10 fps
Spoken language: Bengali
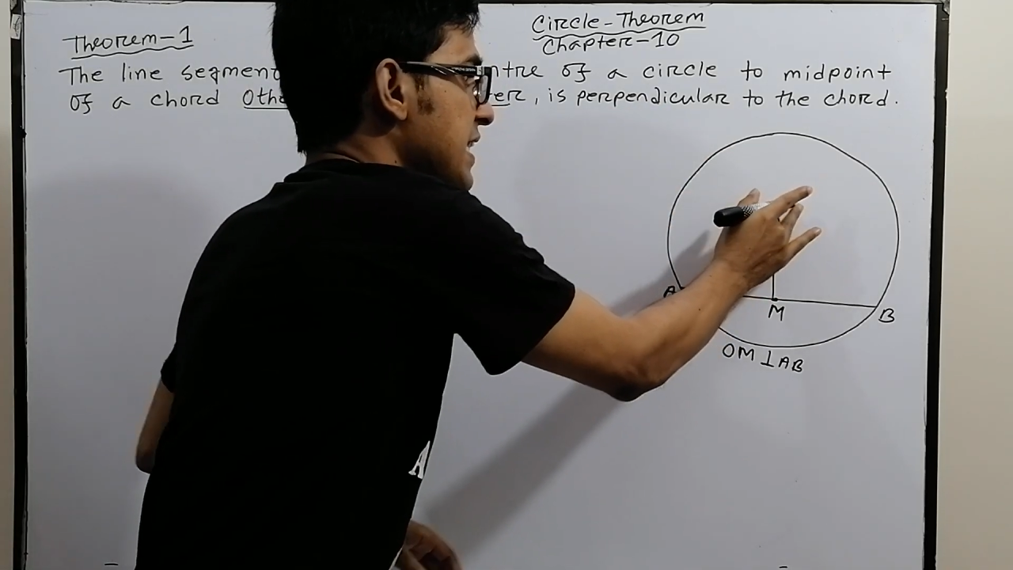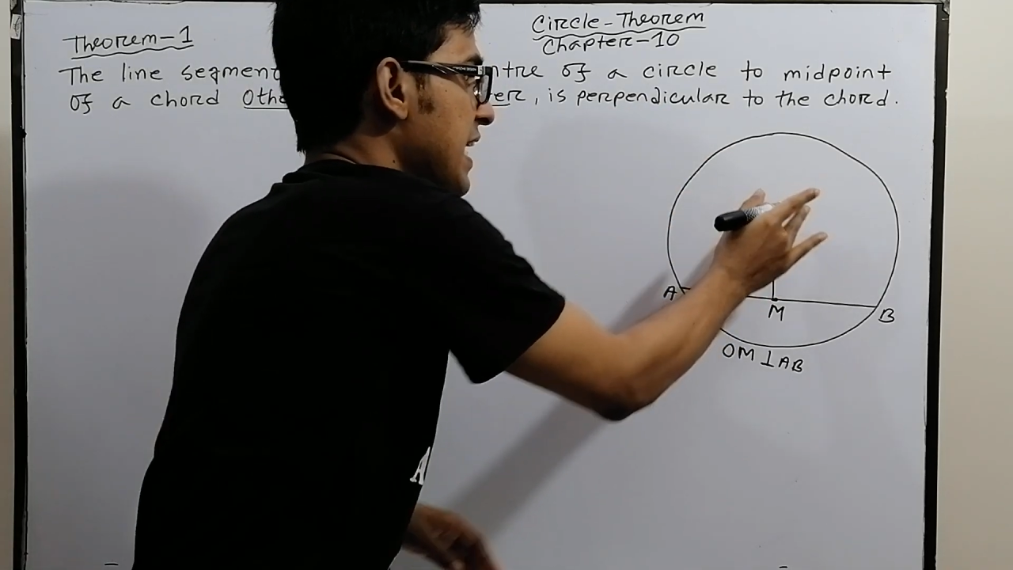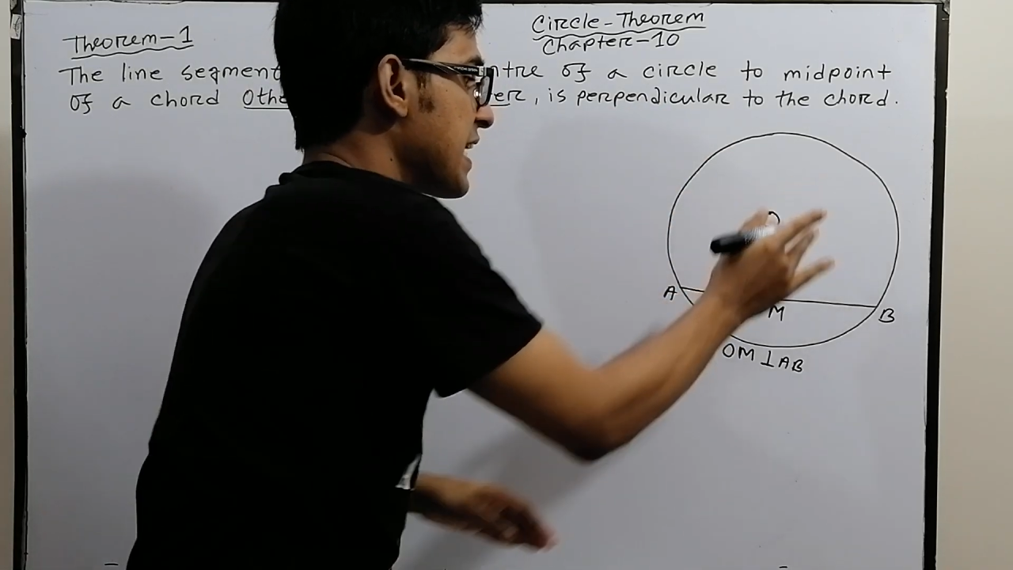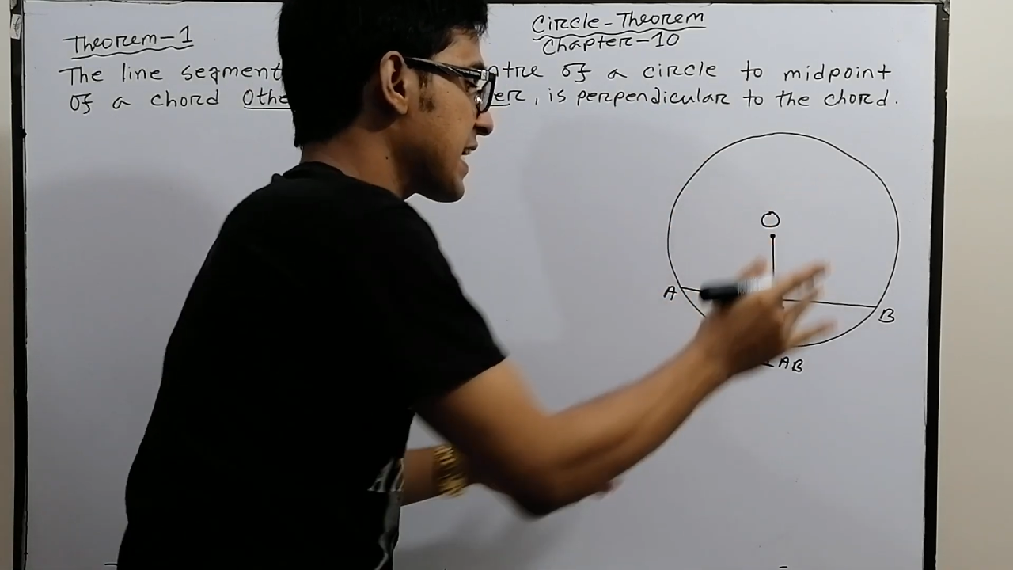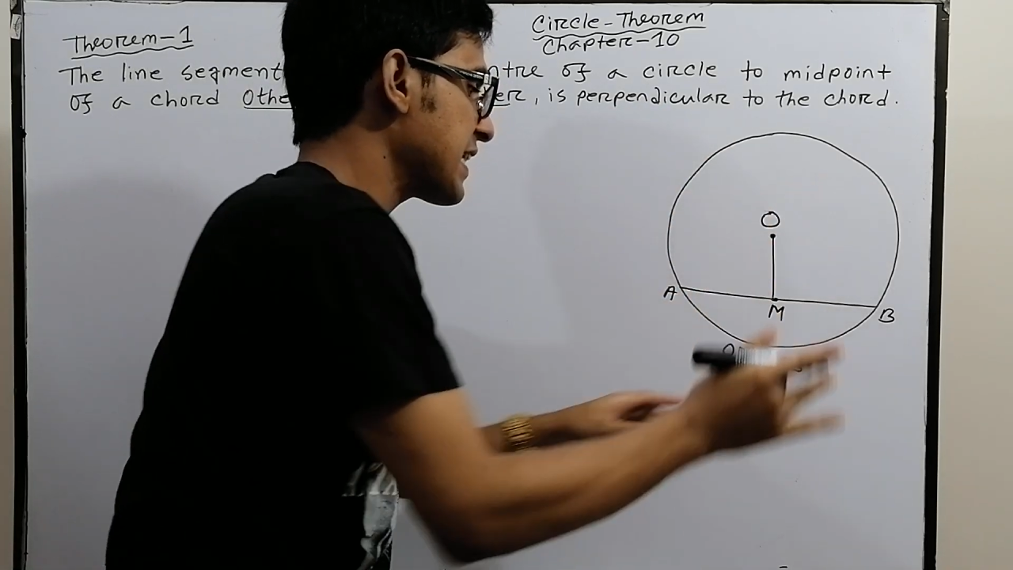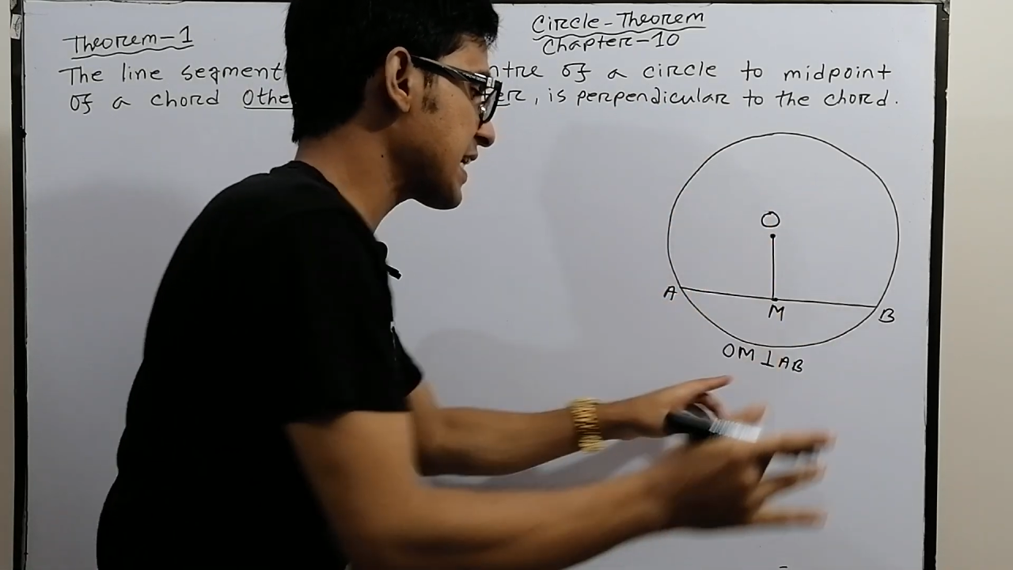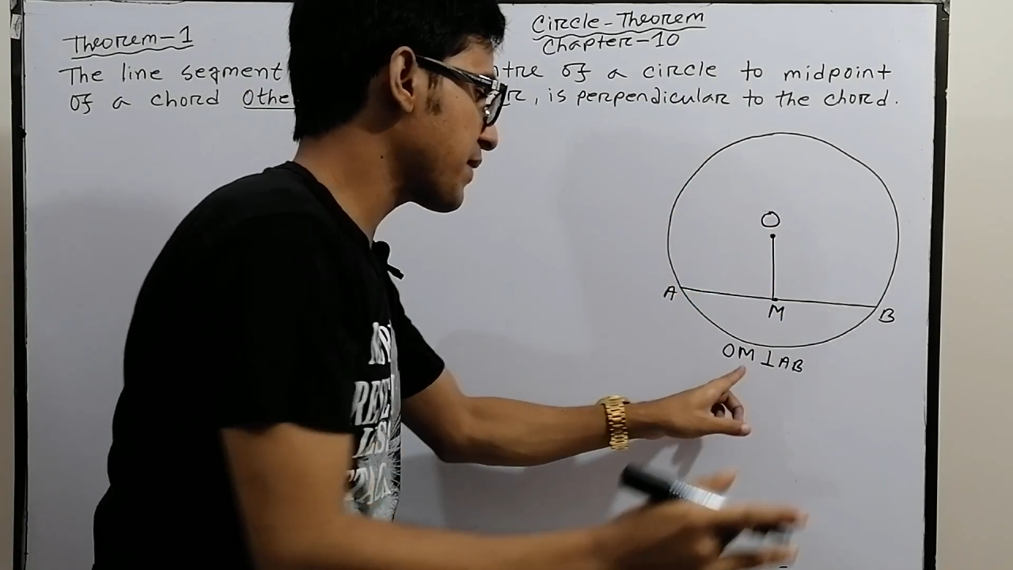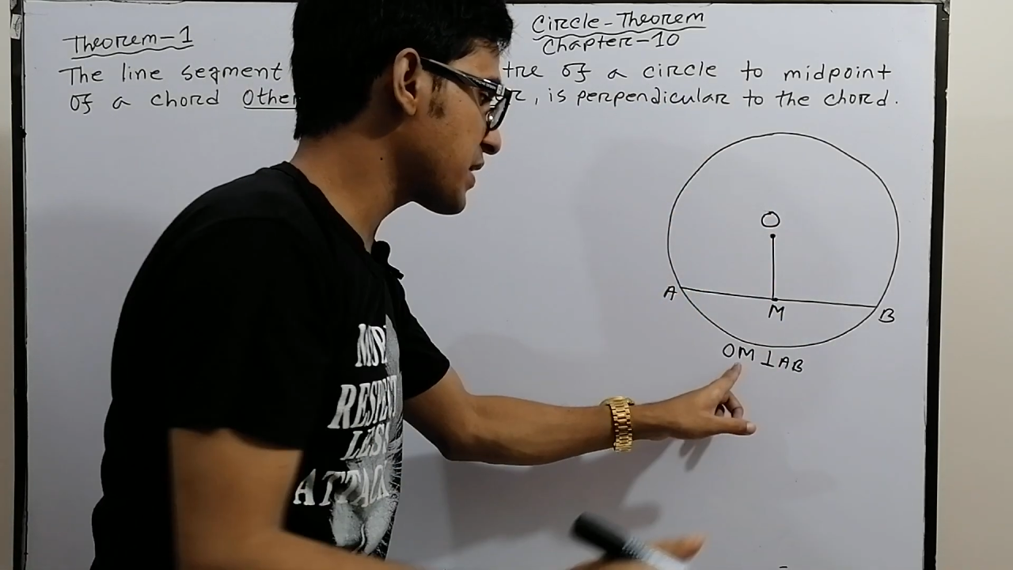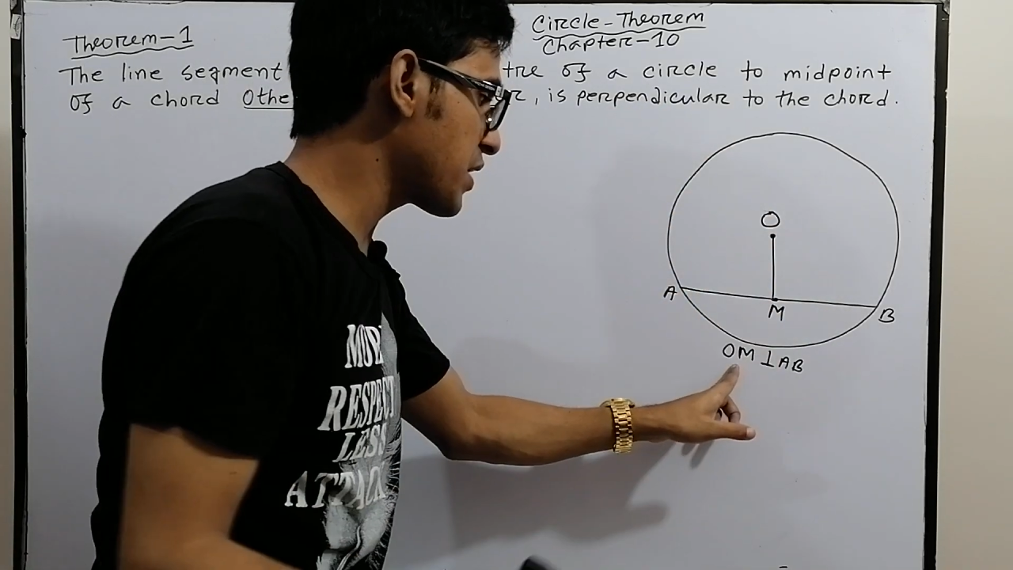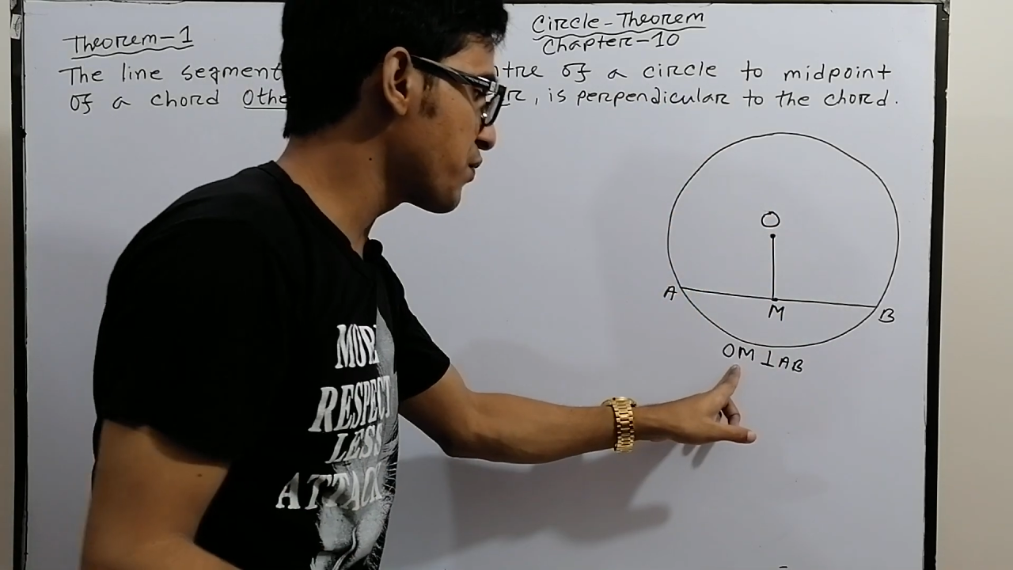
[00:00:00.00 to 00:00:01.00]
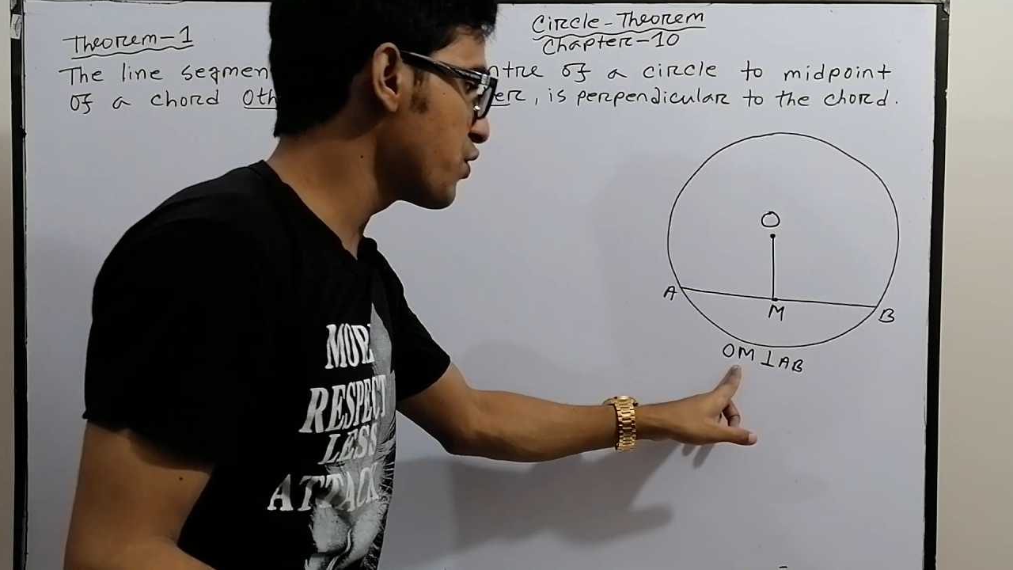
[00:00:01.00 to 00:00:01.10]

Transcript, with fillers: দেন এখান থেকে আমাদেরকে